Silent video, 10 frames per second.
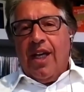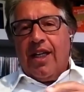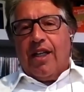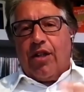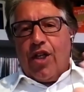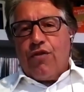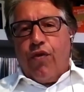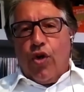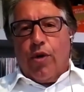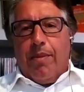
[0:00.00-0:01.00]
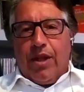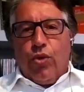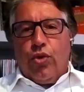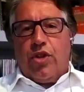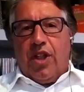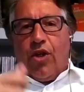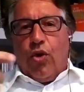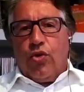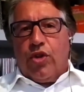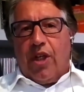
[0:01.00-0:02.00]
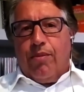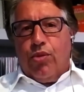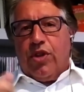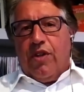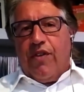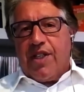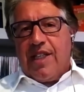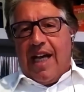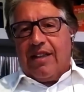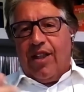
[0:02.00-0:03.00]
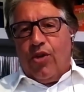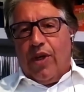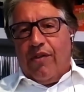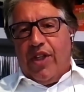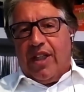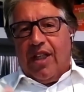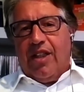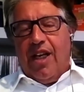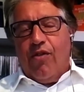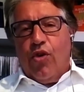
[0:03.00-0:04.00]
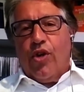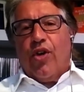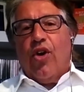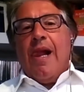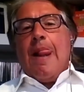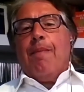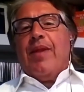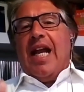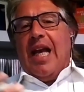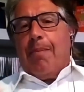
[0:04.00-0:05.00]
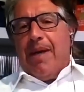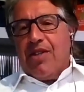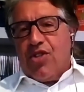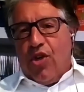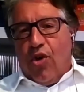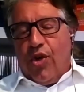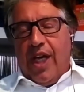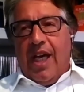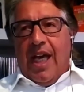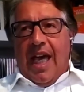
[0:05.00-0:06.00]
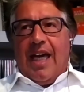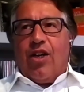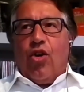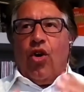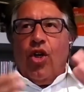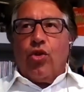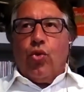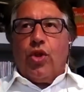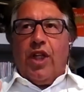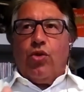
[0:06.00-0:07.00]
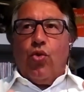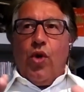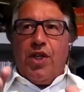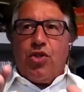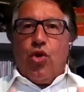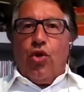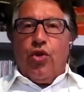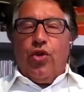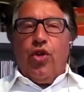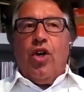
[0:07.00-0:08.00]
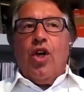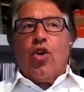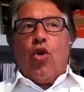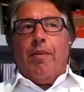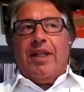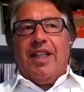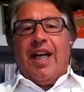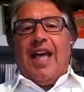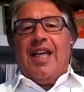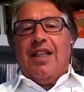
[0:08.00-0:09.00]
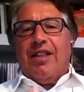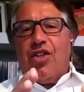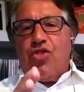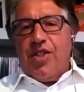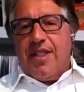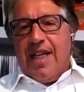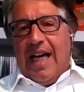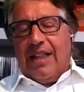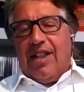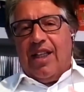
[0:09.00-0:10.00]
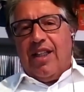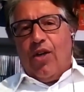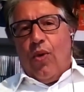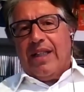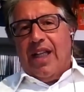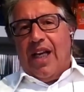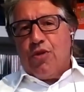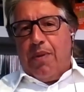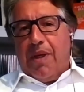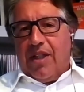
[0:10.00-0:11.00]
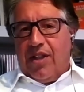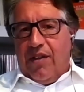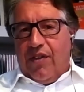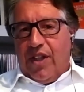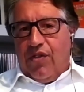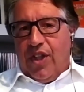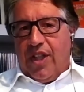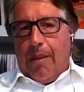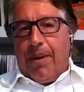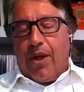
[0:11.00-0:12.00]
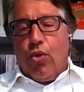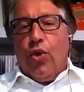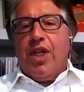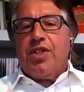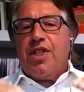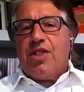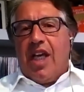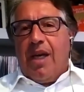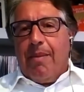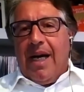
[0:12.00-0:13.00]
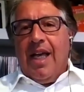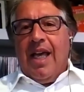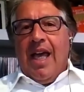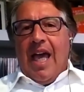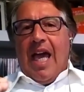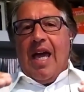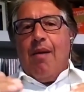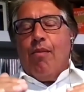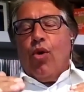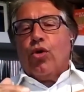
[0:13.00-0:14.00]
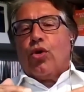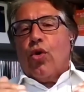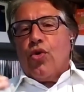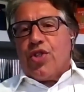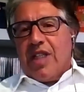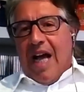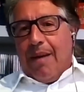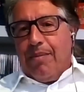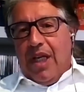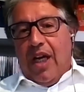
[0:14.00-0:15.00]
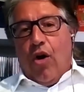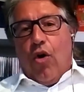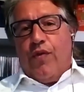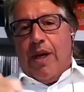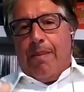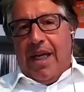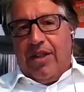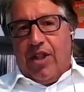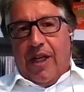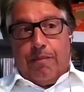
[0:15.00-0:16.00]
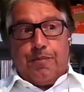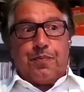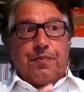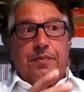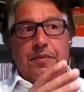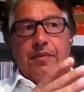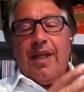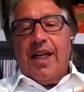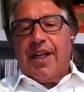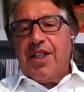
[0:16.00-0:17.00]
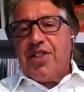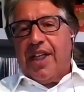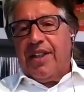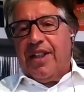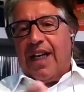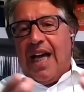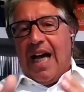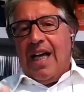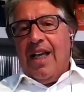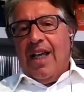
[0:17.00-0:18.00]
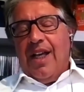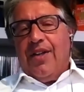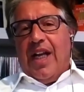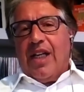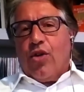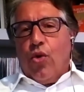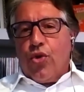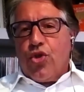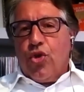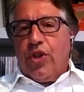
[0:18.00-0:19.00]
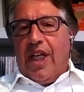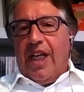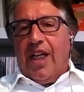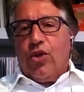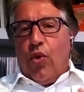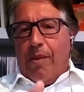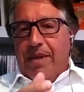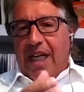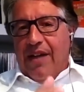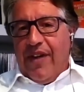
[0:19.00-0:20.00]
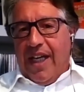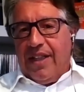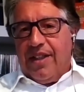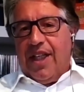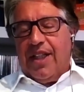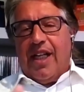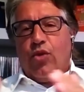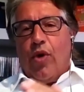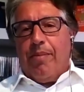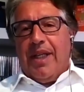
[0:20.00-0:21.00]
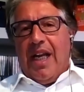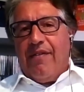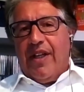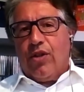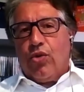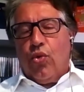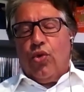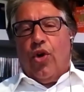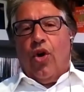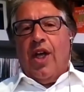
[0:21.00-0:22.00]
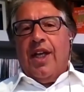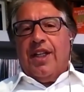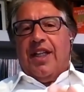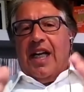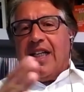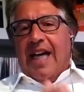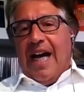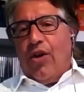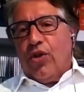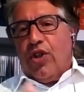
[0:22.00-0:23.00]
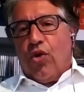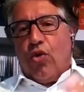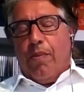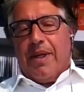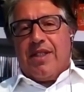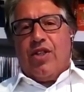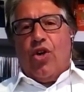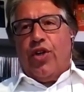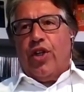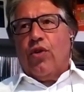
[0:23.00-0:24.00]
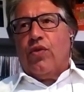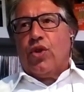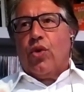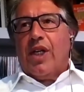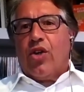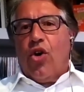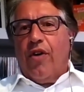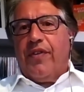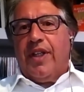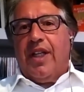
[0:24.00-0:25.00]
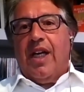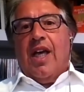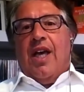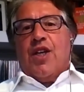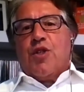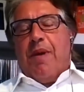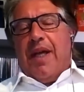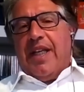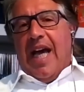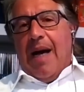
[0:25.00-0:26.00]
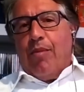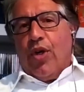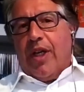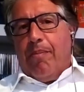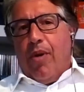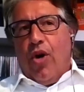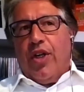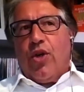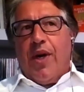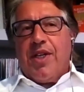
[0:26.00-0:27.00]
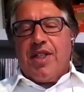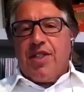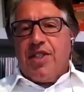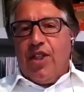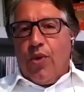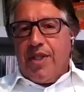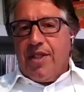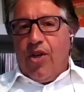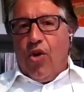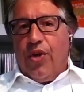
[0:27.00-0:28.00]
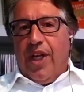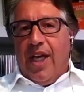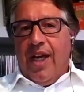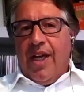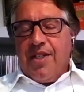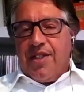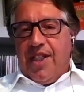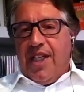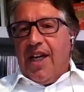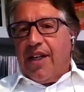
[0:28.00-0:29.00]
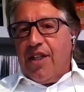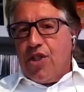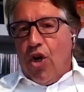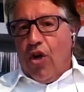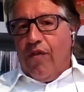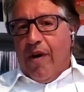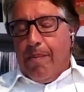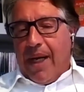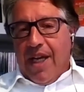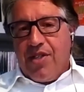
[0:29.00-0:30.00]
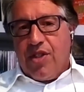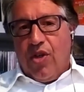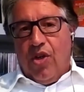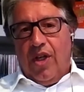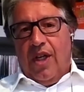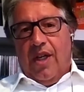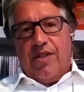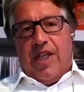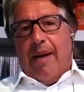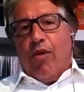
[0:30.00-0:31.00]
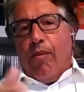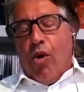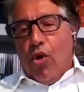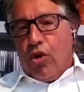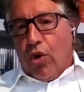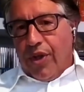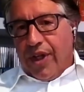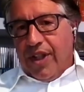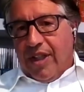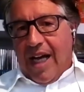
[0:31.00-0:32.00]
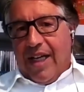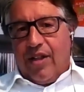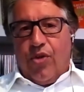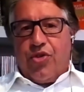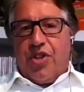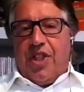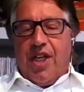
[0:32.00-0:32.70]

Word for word: che trasforma tutti i contributi versati in una vita di lavoro nella pensione. Ecco, tutte e due sono, come dire, indicizzati, adeguati all'aspettativa di vita, per cui il sistema è molto stabile. Ovviamente risentirà nel corso del 2020 e del 2021 del calo di occupazione dovuto al Covid. Speriamo che poi questa situazione si risolva presto. Siamo molto in ritardo sia